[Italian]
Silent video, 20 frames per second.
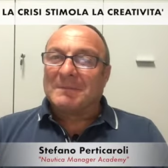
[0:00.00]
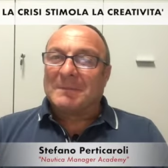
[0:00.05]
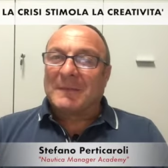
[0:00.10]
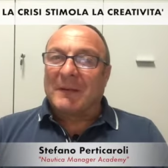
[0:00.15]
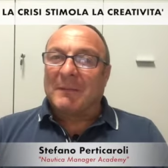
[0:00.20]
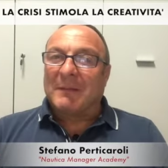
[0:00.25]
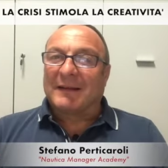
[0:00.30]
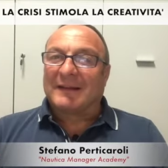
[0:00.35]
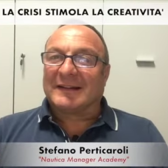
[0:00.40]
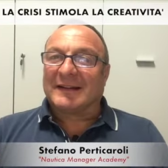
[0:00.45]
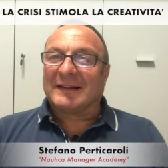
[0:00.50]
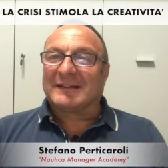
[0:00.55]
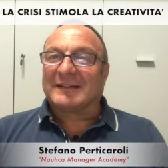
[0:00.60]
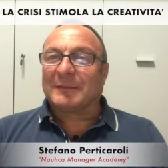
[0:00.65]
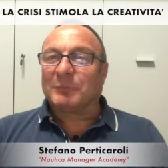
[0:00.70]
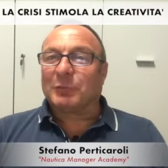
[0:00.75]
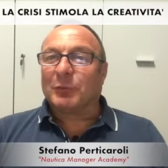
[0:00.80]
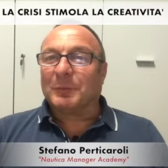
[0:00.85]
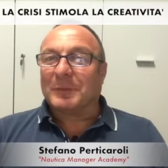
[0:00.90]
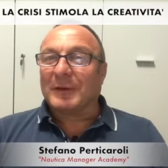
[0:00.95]

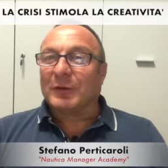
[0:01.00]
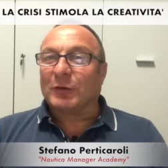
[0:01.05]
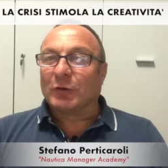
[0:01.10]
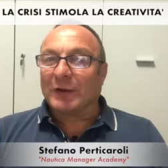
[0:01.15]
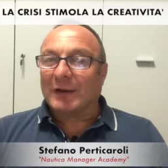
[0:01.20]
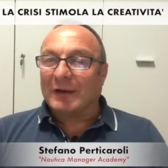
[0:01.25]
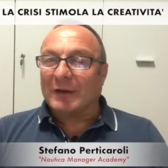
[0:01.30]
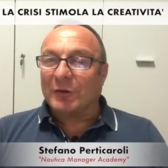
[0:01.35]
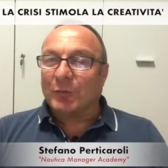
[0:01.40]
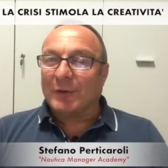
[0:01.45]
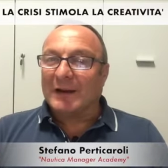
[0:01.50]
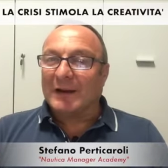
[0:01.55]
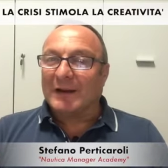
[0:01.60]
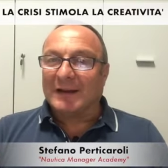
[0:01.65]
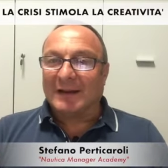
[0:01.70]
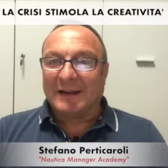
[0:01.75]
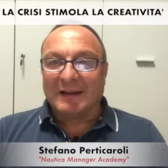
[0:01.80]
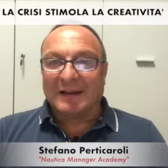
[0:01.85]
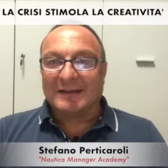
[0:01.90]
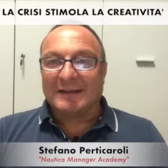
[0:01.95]
abbastanza più piccole di
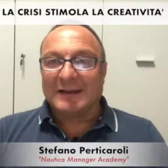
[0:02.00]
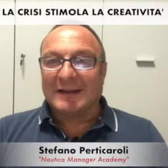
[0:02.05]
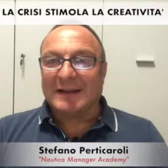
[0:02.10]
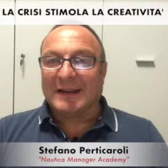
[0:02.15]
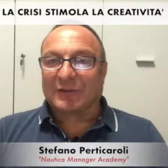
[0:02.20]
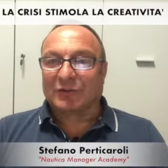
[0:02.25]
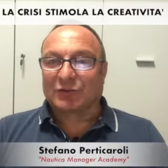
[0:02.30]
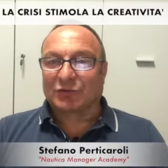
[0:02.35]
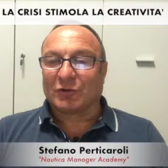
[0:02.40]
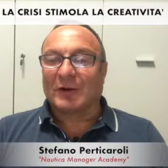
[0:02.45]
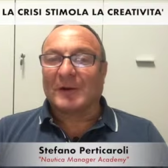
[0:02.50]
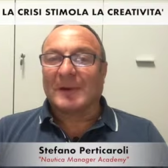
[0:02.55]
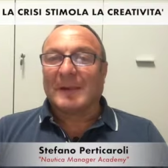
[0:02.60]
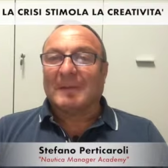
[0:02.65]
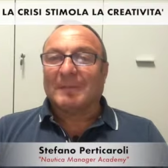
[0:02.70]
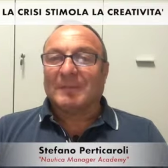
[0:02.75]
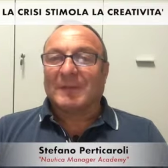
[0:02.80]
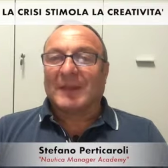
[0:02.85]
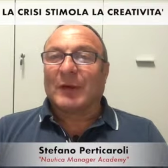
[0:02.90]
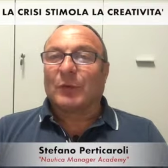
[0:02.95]
quelle di adesso
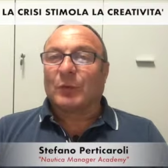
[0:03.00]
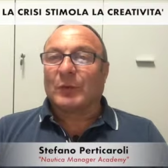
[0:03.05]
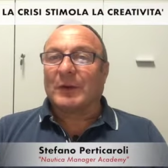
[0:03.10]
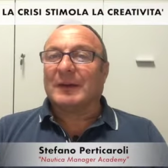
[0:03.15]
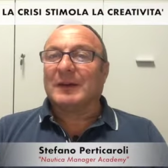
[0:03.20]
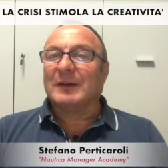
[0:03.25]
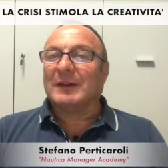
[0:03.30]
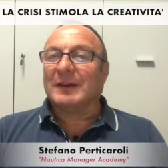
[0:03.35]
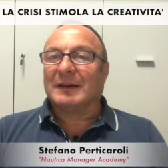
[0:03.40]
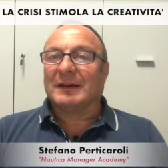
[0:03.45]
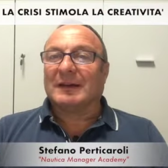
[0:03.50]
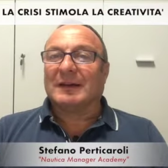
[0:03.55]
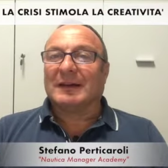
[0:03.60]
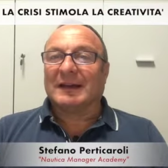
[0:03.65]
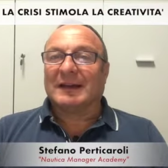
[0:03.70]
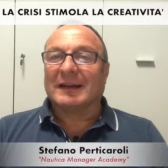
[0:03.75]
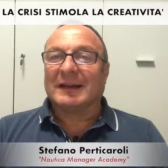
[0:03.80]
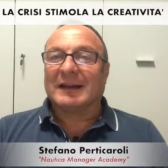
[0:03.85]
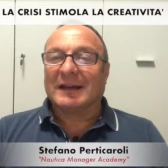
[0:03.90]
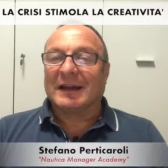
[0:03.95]
e quindi
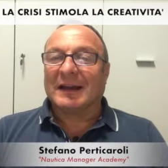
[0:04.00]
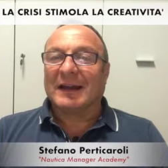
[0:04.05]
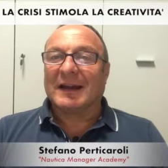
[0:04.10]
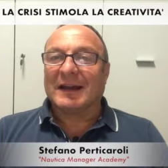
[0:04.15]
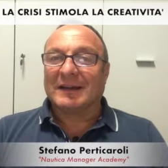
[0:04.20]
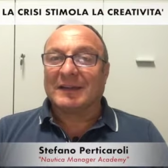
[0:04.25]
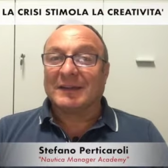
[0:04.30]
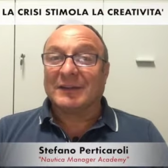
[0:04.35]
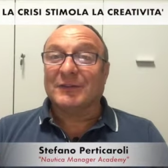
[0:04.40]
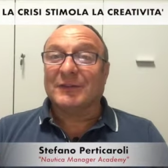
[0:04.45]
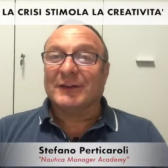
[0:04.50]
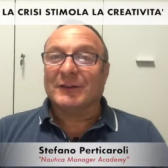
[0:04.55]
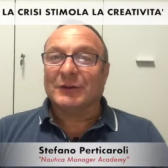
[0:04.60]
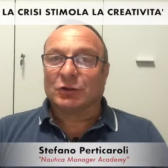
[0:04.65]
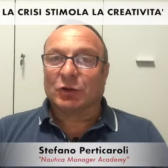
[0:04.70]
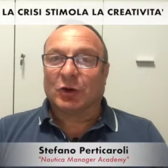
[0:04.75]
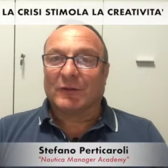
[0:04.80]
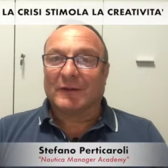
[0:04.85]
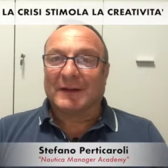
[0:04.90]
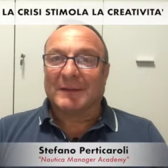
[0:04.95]
eh,
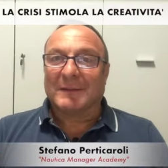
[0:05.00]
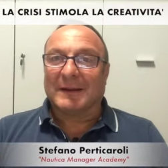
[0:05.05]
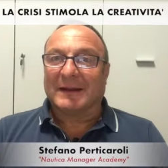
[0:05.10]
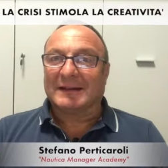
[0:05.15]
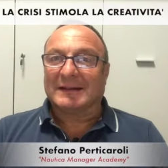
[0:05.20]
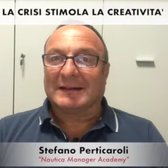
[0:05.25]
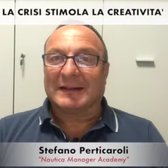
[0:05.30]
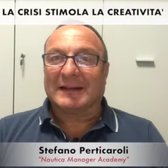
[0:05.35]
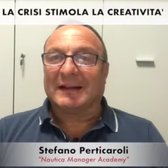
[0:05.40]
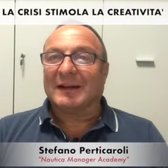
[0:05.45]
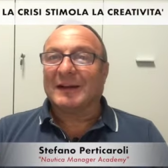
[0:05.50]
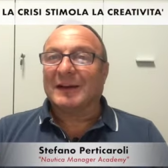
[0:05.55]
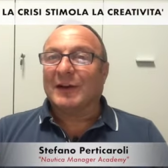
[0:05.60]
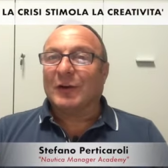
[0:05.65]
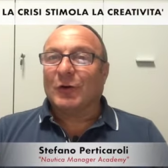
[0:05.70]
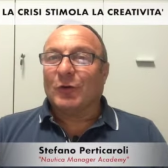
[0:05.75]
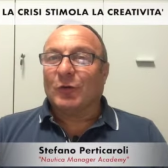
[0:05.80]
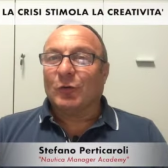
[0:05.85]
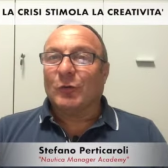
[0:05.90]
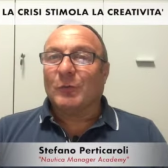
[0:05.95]
diventò veramente
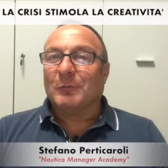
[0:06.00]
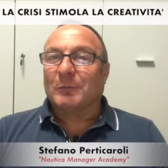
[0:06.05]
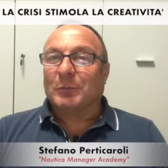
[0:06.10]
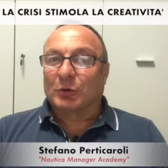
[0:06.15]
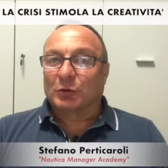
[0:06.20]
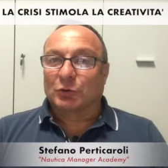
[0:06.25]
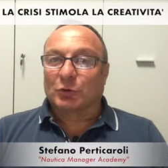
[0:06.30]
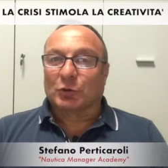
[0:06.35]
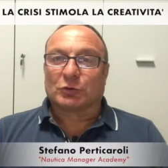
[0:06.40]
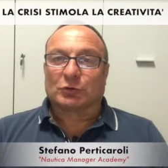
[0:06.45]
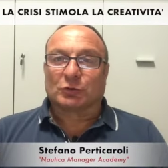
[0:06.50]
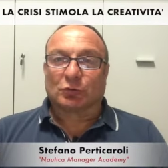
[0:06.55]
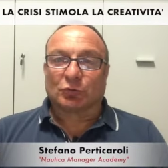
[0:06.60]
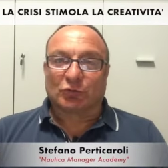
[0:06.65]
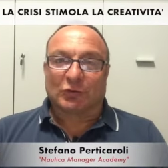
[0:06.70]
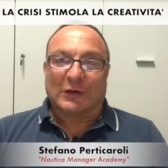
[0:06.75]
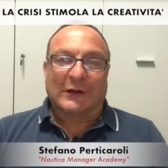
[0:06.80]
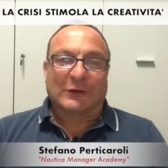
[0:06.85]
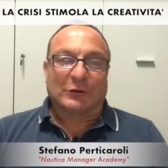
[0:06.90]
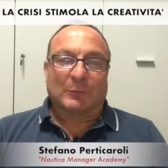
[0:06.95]
un prodotto
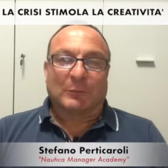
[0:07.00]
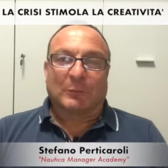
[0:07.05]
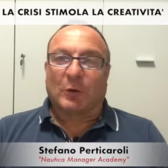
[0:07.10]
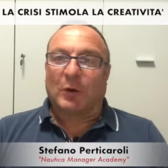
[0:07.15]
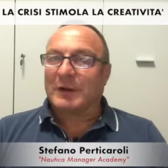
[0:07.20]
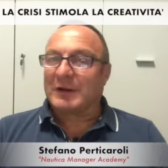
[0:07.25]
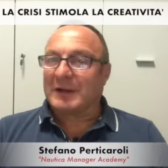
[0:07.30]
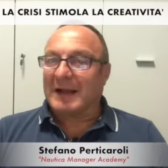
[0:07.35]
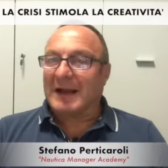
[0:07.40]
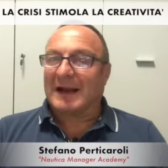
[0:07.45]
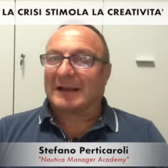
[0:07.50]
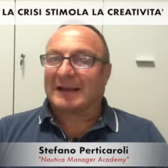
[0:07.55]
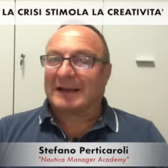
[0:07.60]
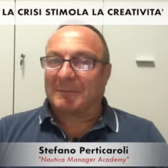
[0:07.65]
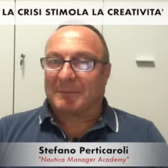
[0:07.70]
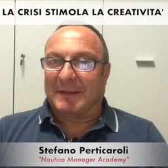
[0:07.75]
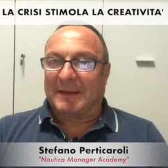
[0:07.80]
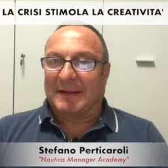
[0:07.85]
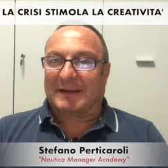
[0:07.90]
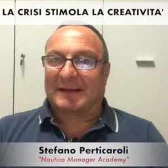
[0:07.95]
usato poi
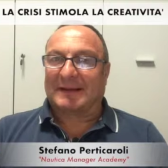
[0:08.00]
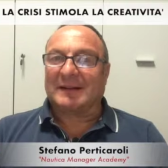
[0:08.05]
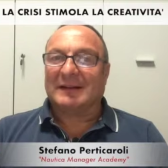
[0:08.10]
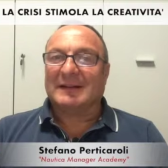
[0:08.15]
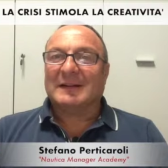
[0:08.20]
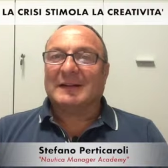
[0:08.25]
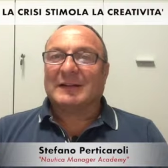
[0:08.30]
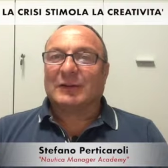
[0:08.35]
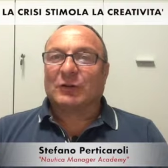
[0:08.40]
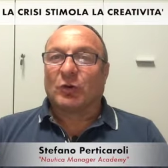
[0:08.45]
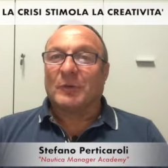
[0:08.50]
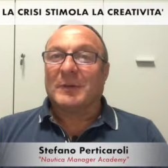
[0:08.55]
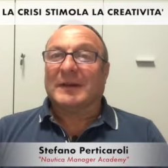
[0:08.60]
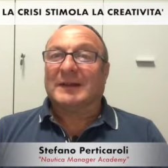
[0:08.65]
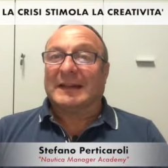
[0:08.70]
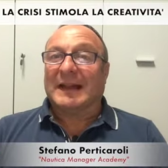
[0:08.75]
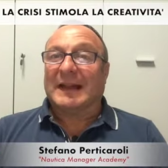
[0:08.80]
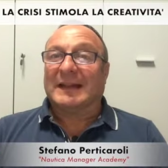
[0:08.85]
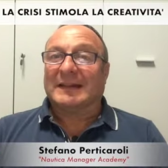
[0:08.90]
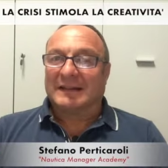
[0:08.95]
anche per,
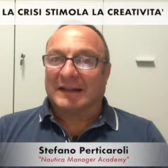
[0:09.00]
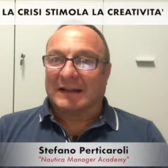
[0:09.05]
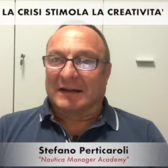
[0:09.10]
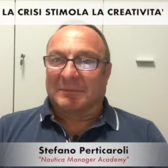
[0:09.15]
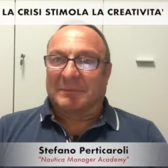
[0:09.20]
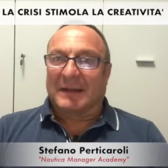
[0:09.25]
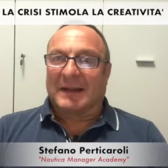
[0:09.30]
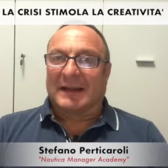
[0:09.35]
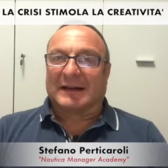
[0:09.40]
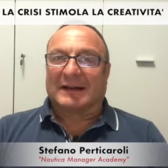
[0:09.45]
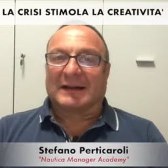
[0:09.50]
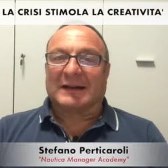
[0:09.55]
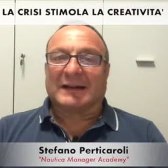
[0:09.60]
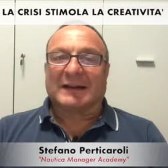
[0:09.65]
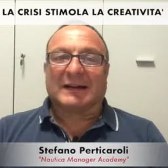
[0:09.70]
come tender per